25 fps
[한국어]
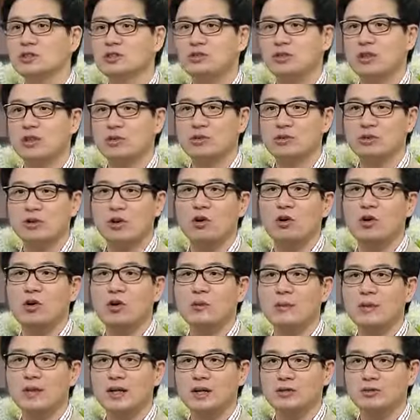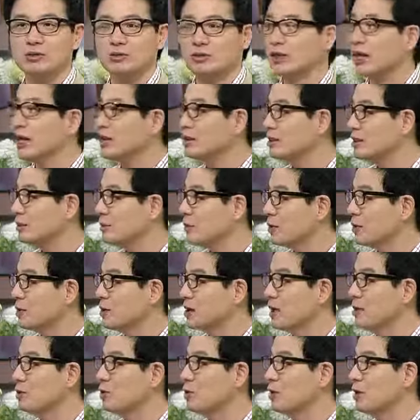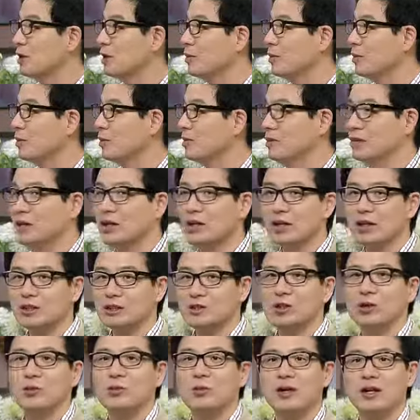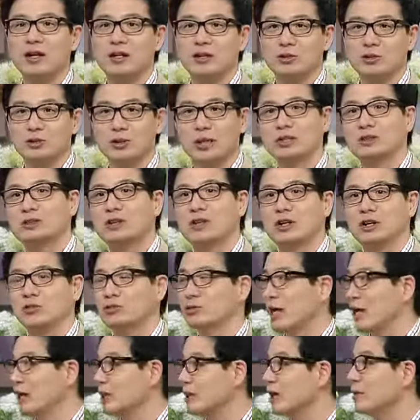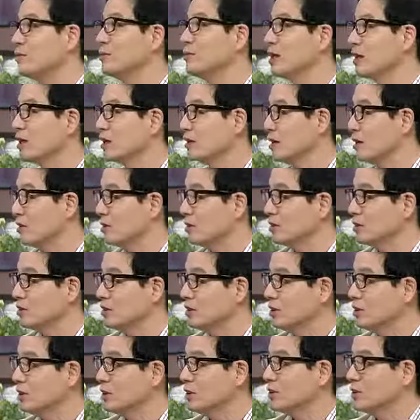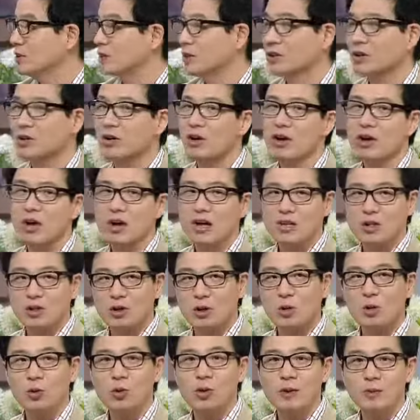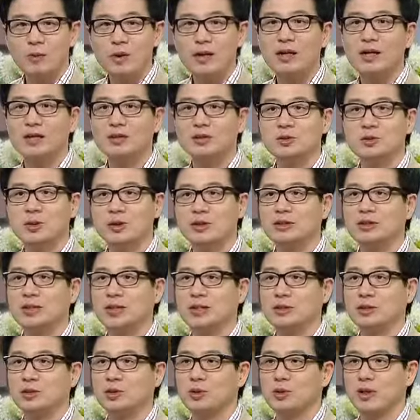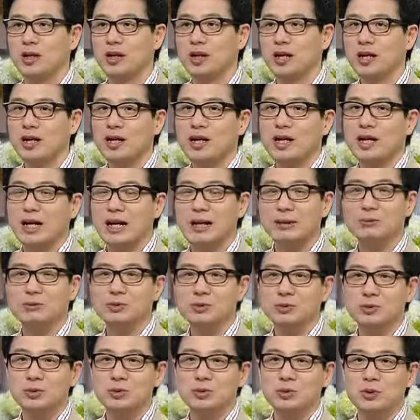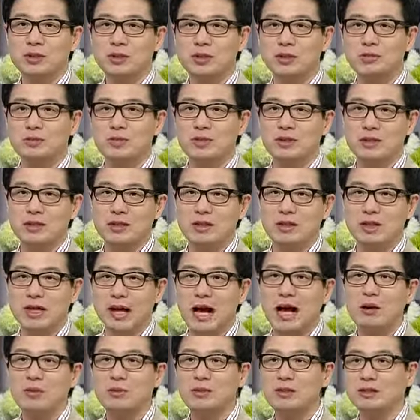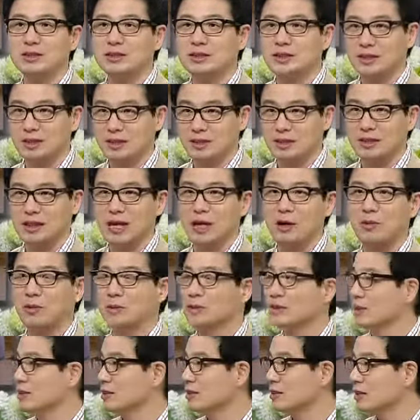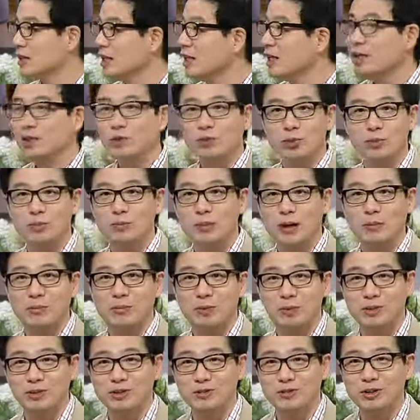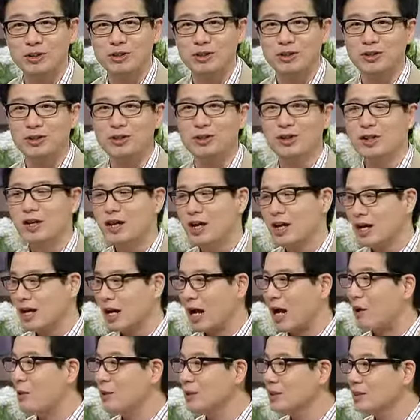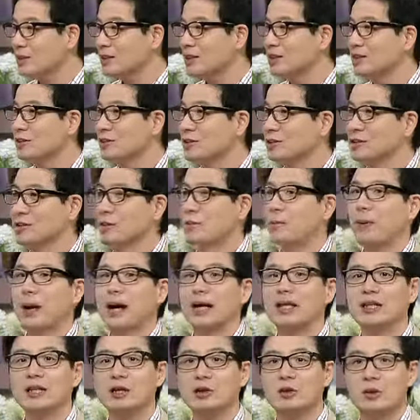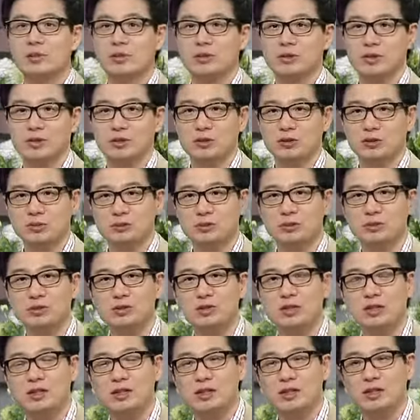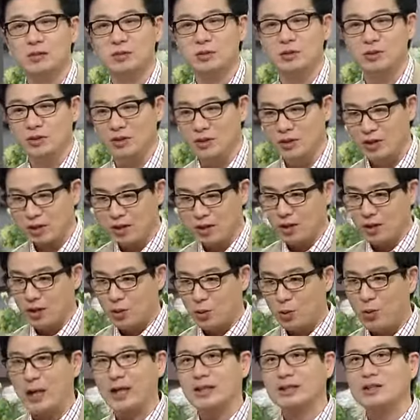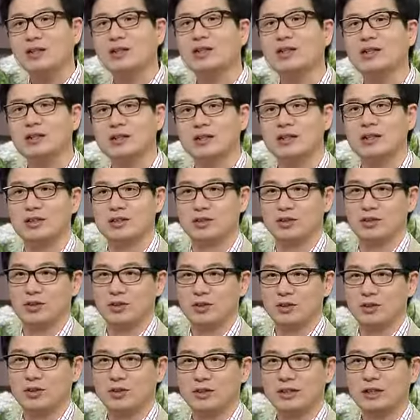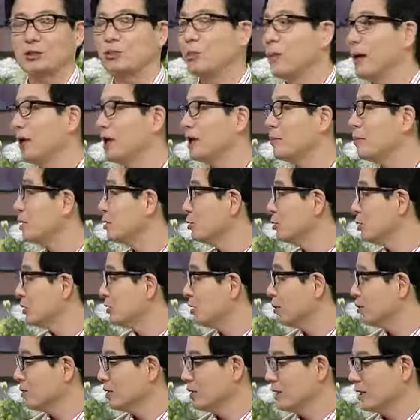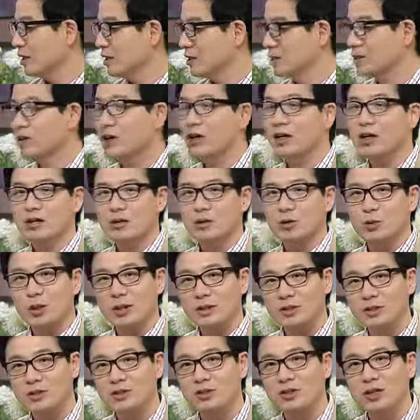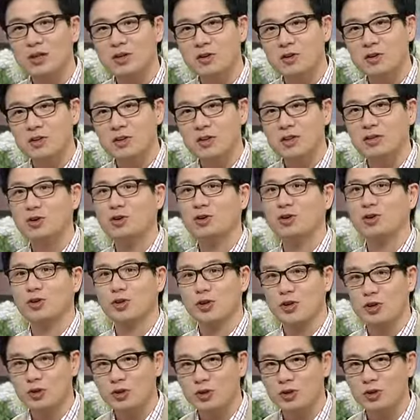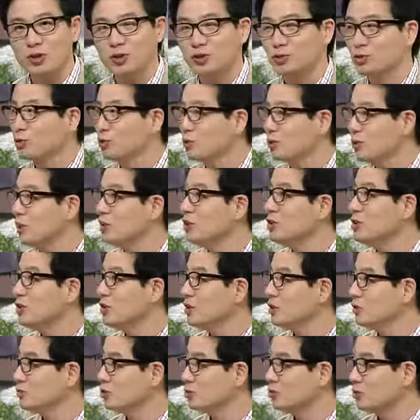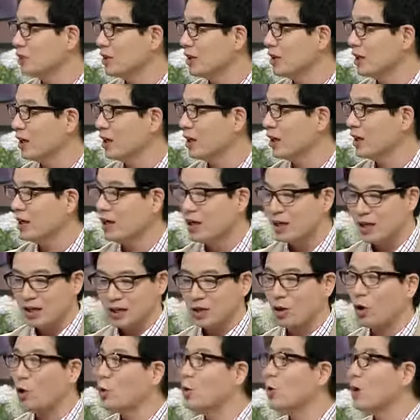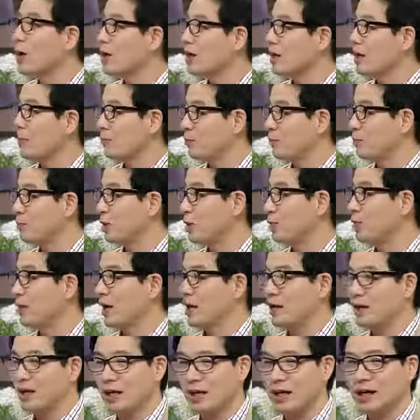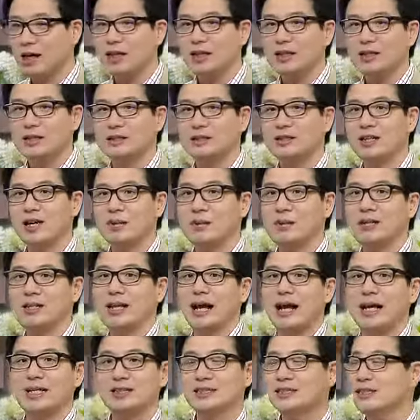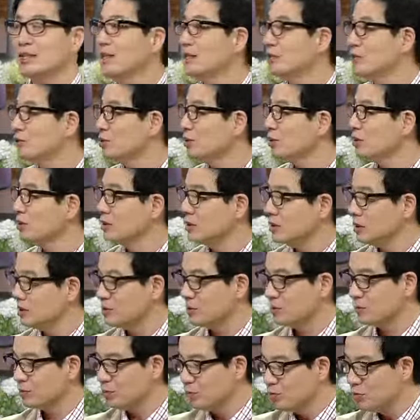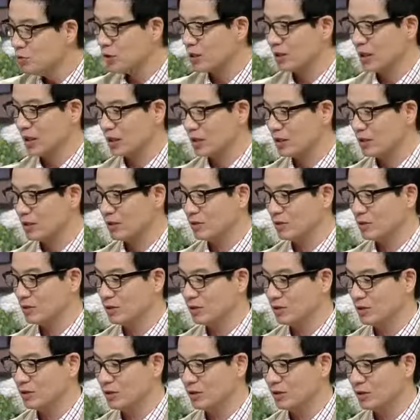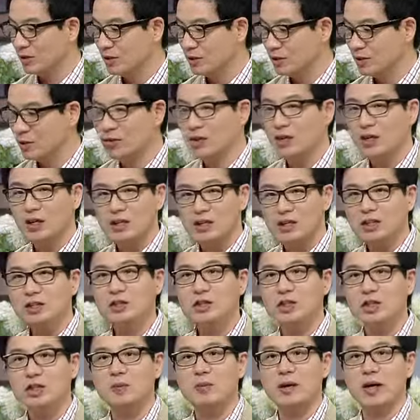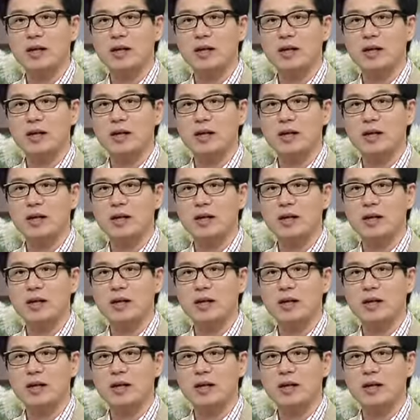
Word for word: 주지 않고 결과만 가지고 딱 집어서 잔소리를 하면은 정말 좌절하고 낙담을 하게 되거든요. 음. 그래서 결과만 가지고 하는 잔소리가 감정 조절의 힘을 악화시키는 약화시키는 제일 좋은 방법이고요. 네. 강화시키는 건 이제 반대로 하면 되죠. 무슨 얘기냐면 과정에 대해서 자꾸 바라봐줘야 됩니다. 그래서 그 과정을 한 거에 대해서 격려해주고 인정해주는 게 결과가 나쁘더라도 아이가 그 다음에 다시 할 수 있는 힘을 분명히 갖게 되거든요. 네. 그래서 이렇게 되면